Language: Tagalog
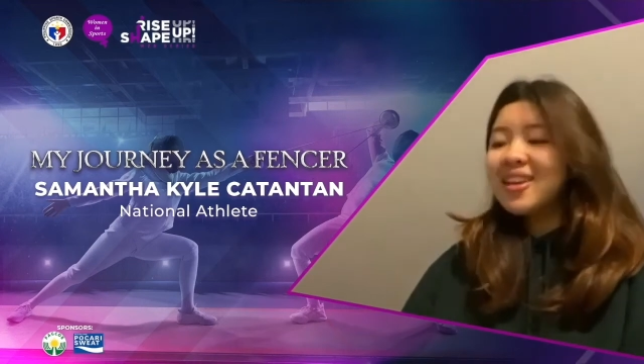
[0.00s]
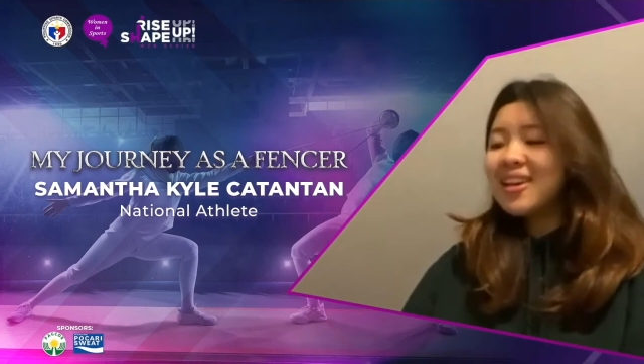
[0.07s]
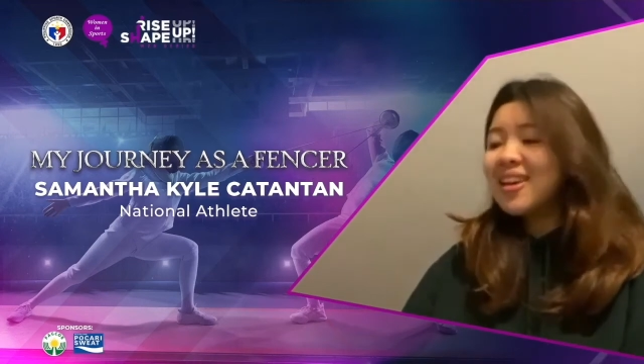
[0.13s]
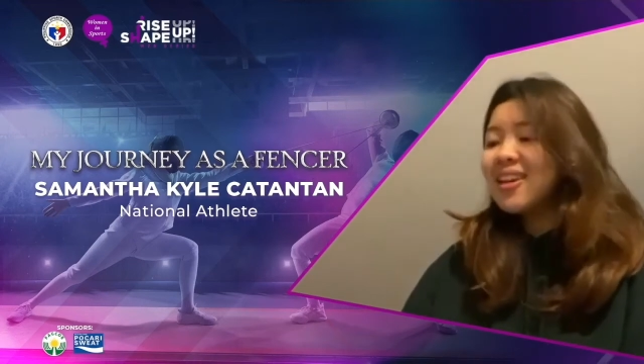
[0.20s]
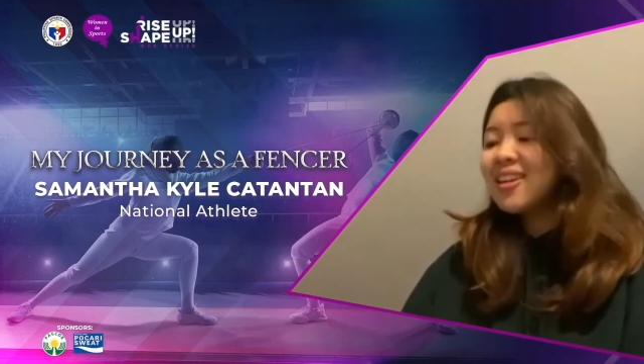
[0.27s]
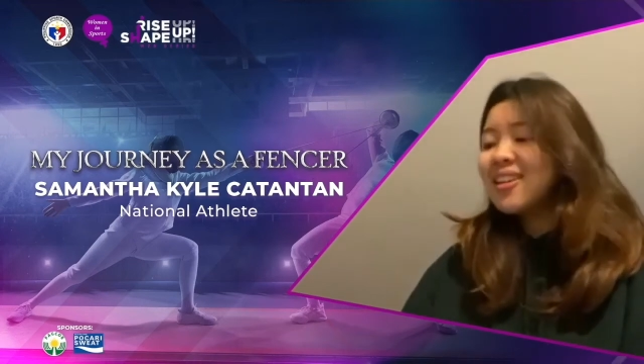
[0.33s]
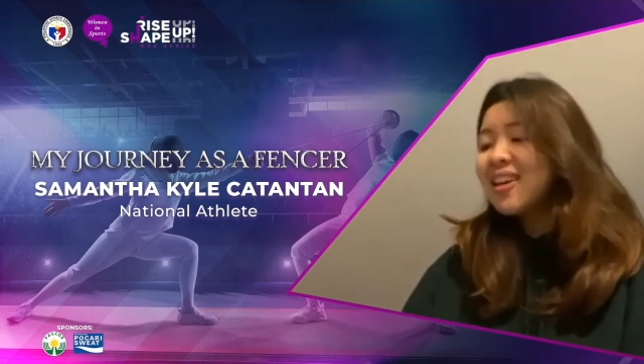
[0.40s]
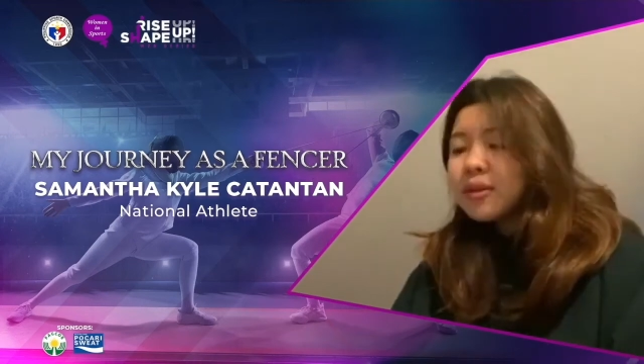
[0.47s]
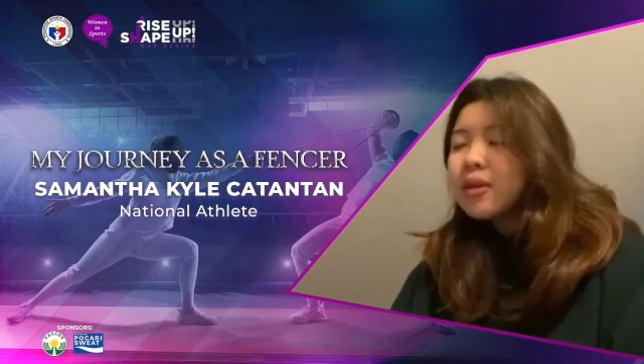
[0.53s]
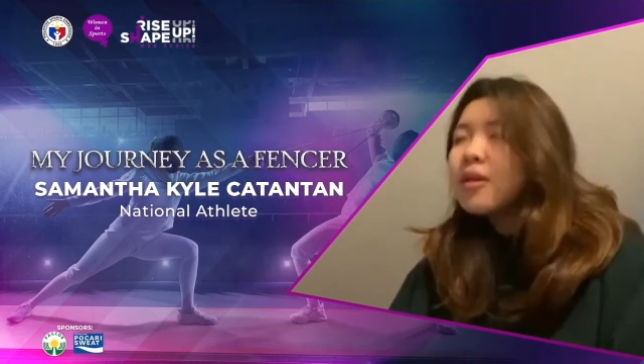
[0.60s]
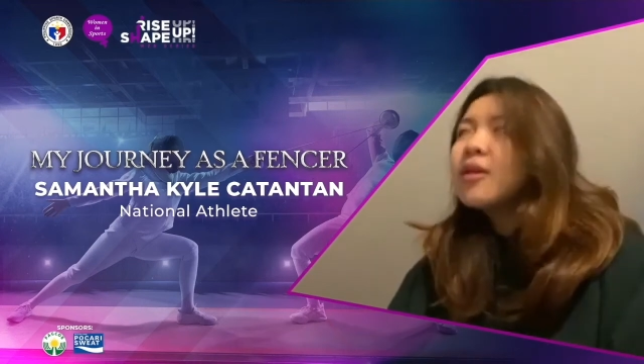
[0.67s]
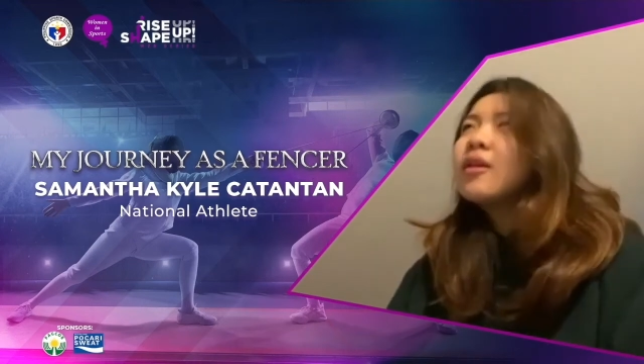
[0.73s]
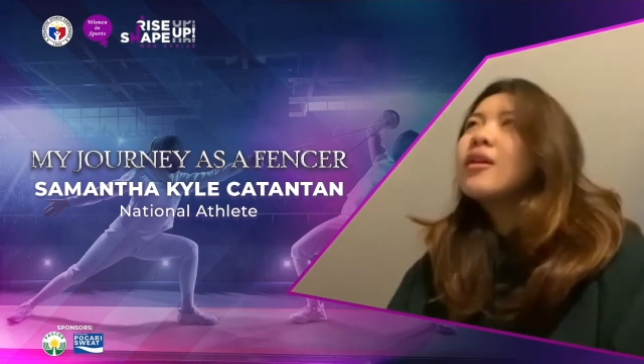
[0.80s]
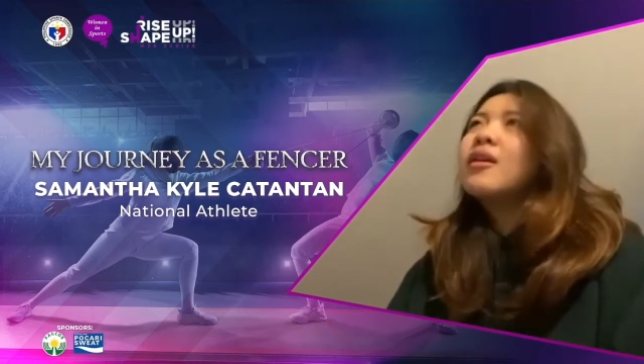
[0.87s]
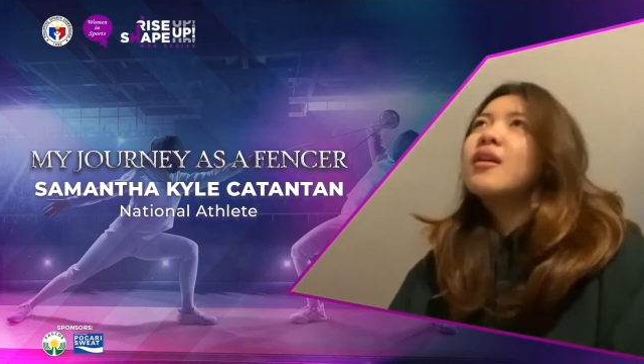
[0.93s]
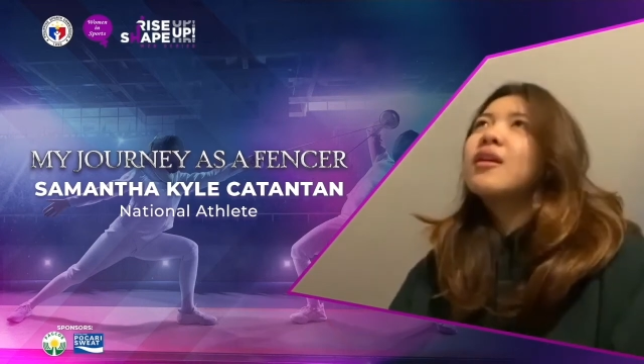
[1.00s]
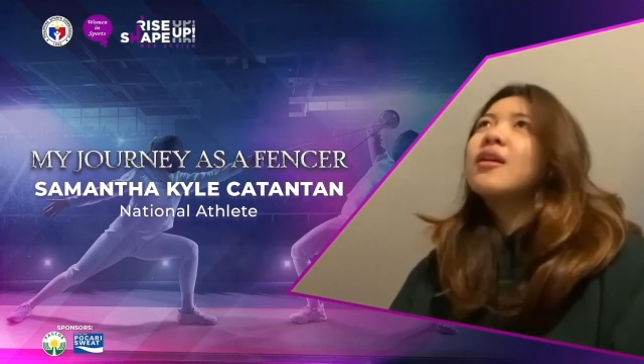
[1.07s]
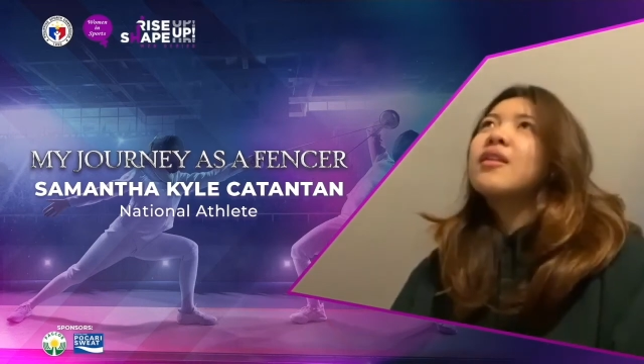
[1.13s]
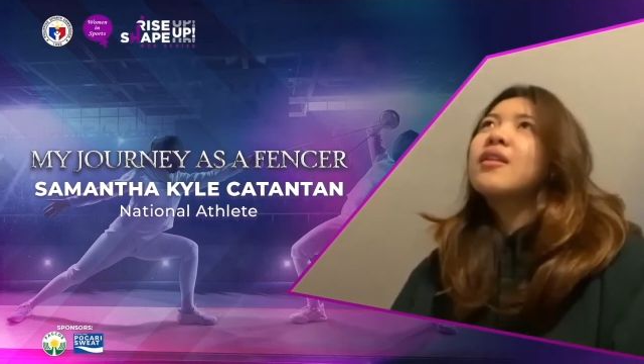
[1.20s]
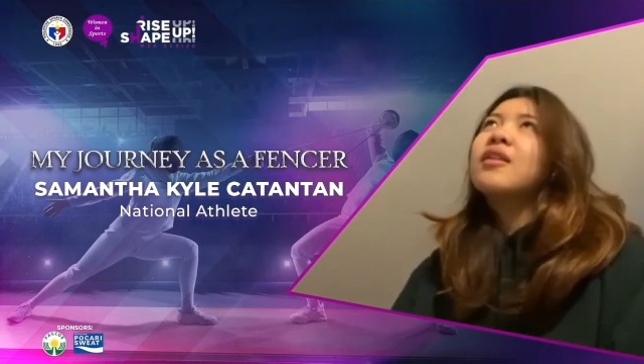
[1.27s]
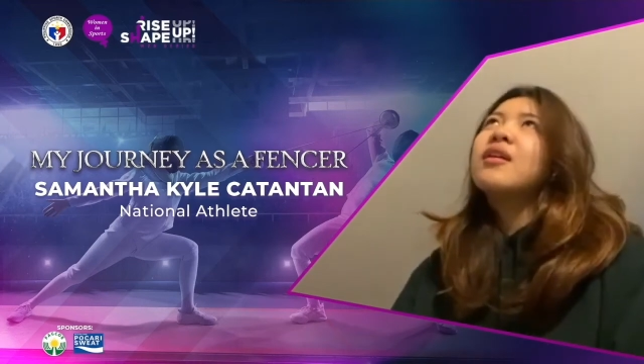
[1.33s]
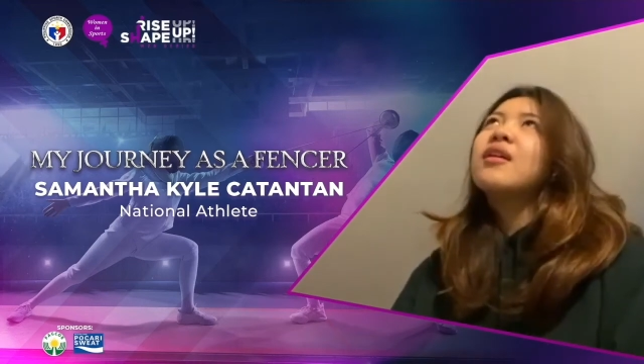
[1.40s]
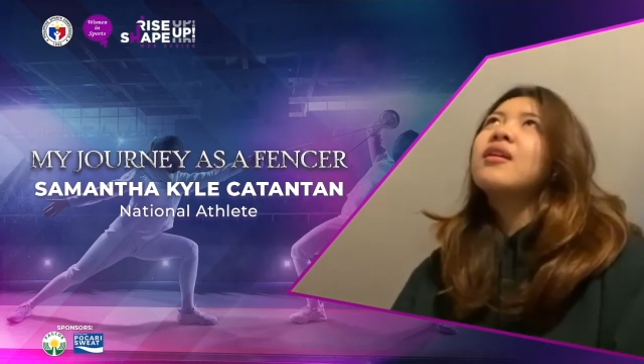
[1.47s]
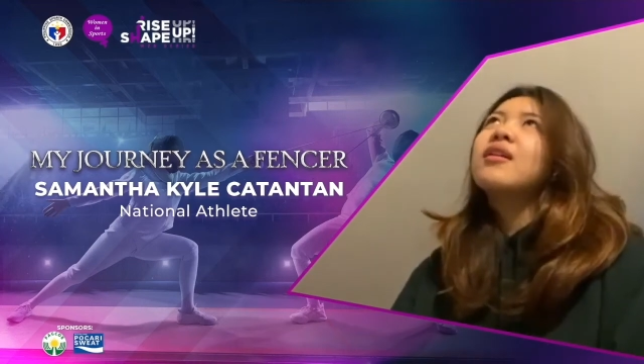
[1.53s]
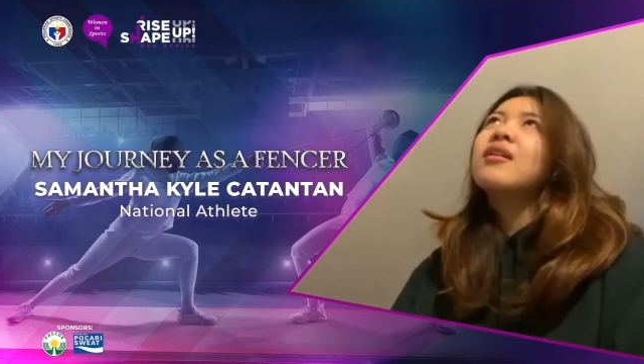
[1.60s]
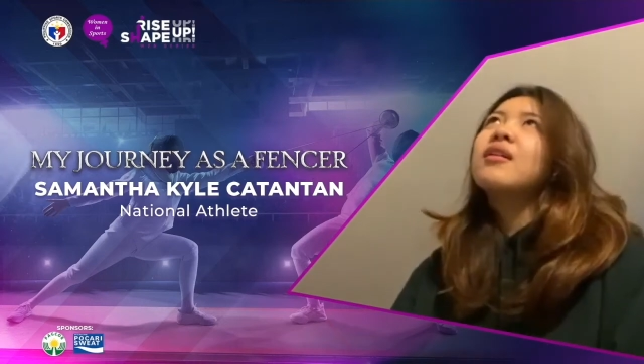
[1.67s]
And I think